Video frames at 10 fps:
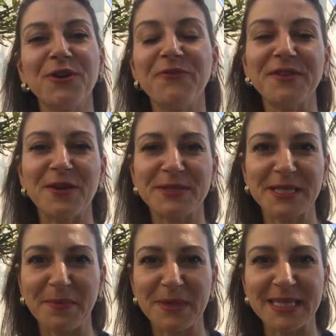foi um final
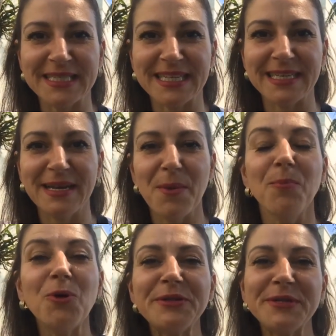de semana
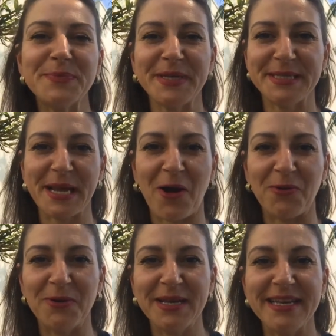muito
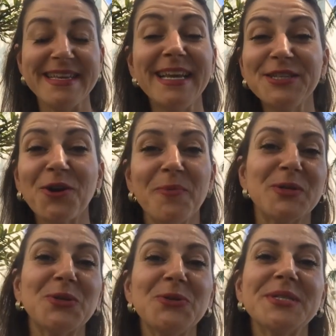especial. E ele já
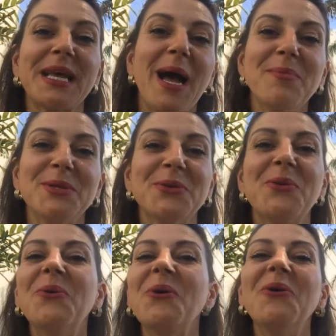começou no
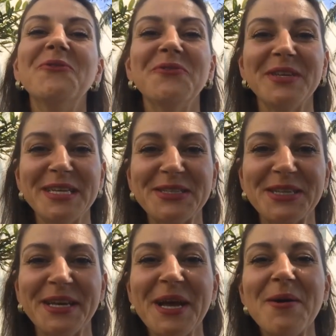sábado com um
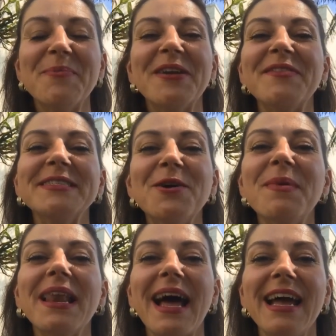convite para fazer
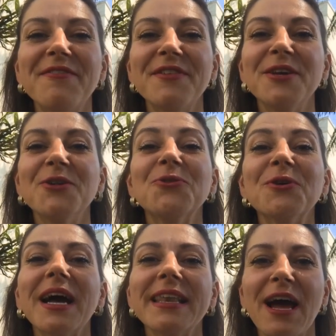uma live
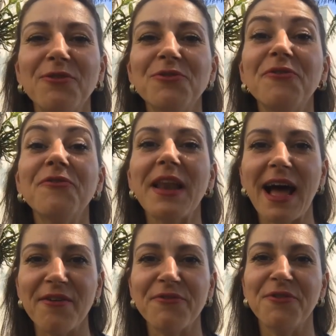no canal do
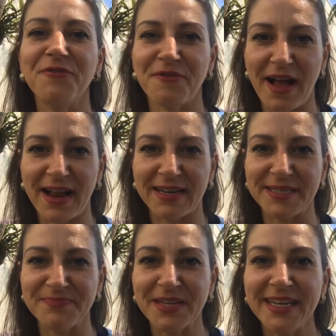Flávio
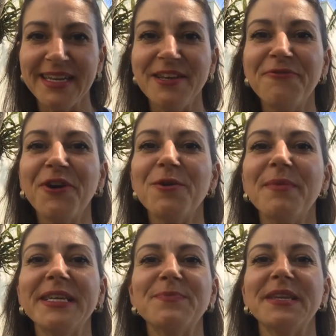Vale. E foi
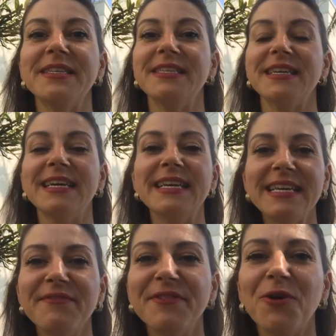uma experiência
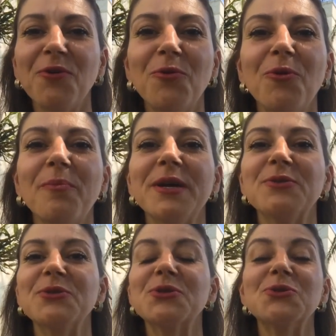incrível, um
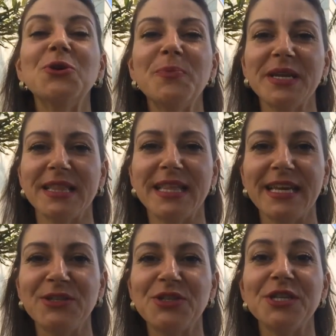momento
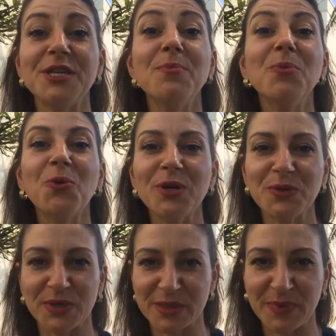surpreendente e
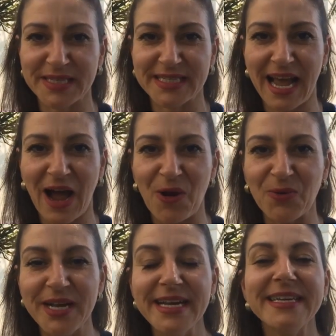muito
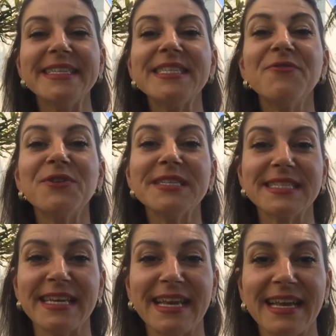especial. E se
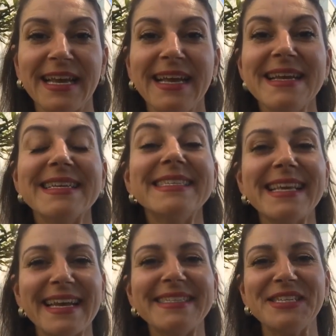você
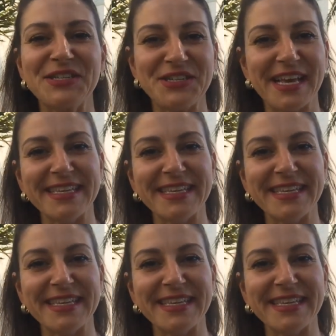quiser assistir